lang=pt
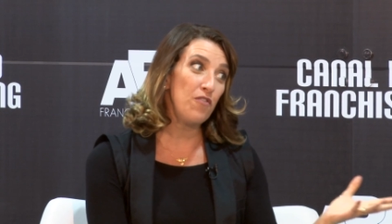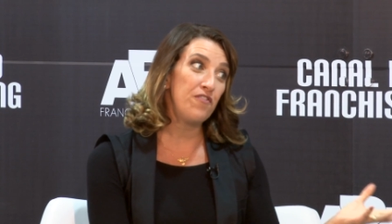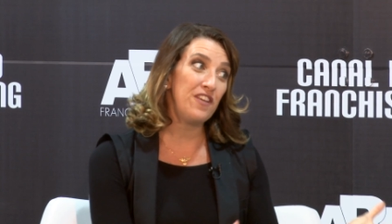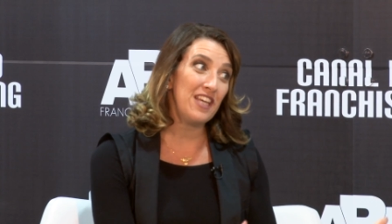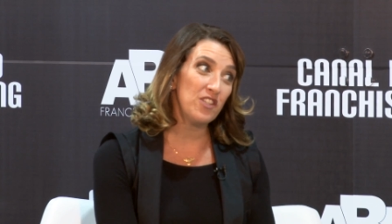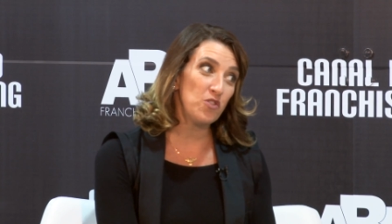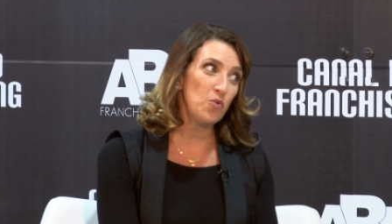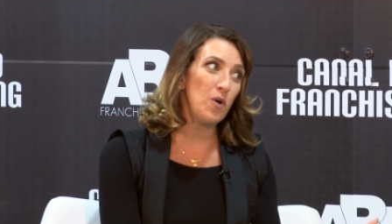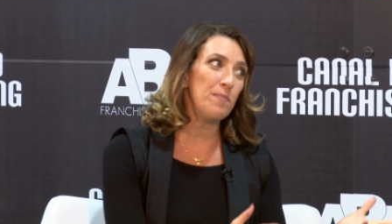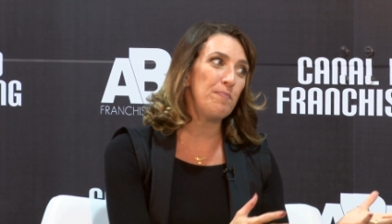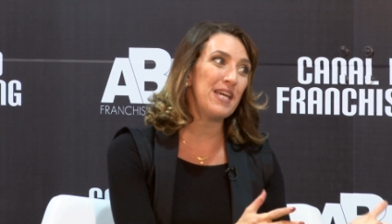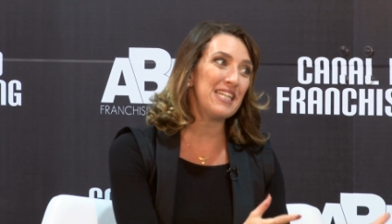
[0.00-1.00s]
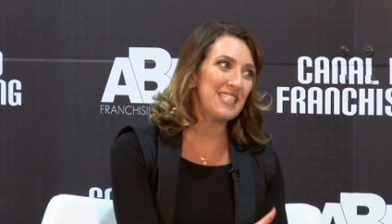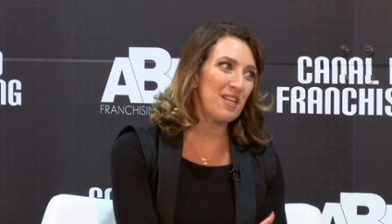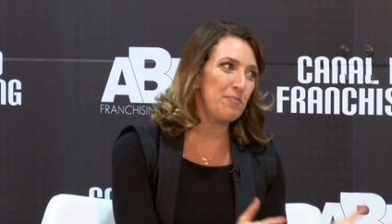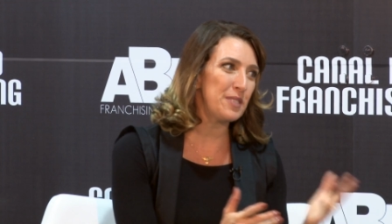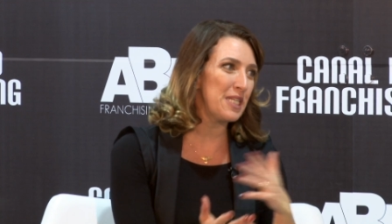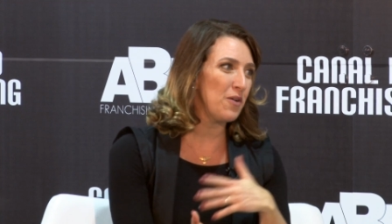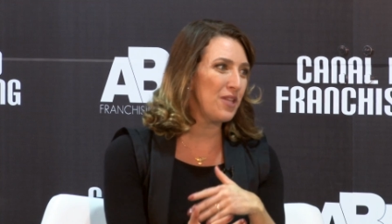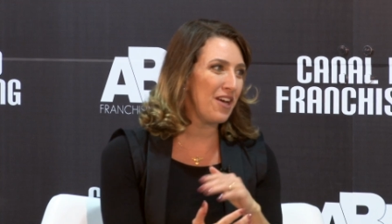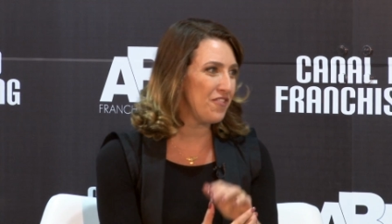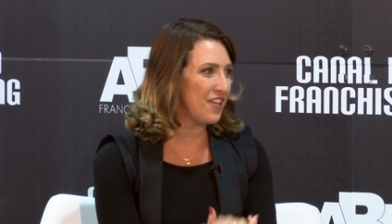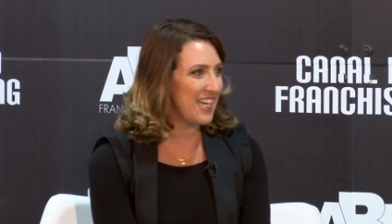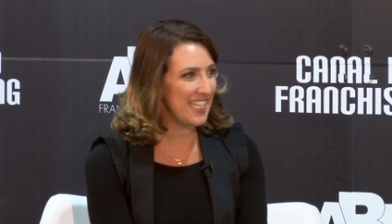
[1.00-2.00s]
ouvir a sua percepção
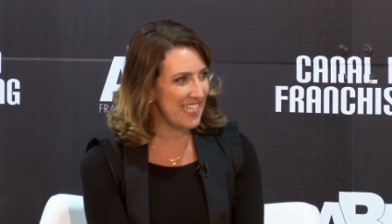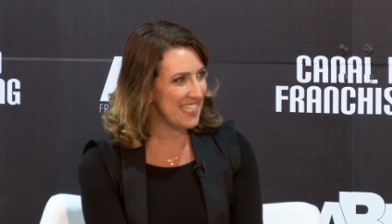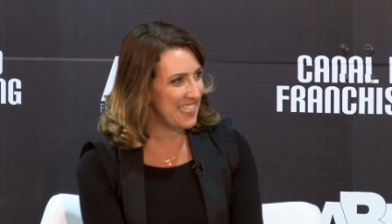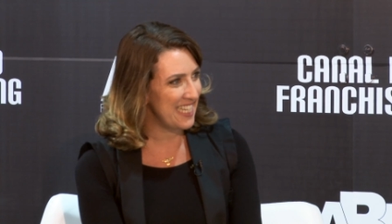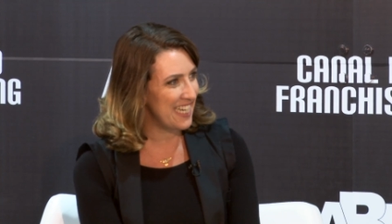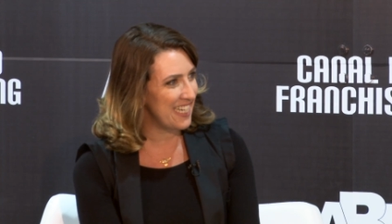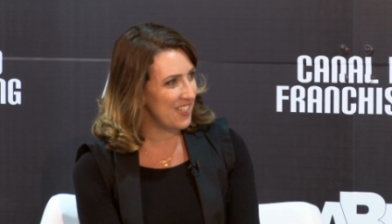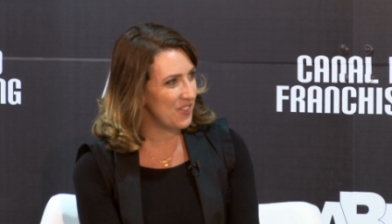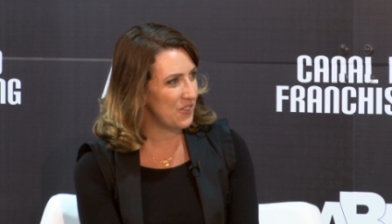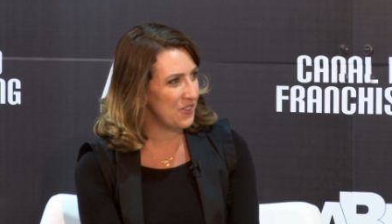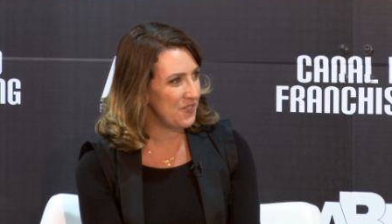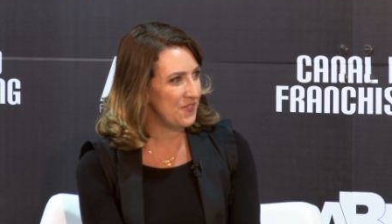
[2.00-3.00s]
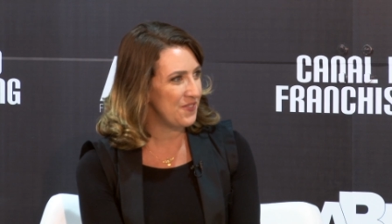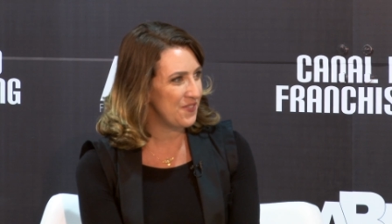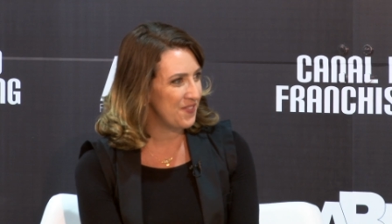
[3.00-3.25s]
da feira desse ano.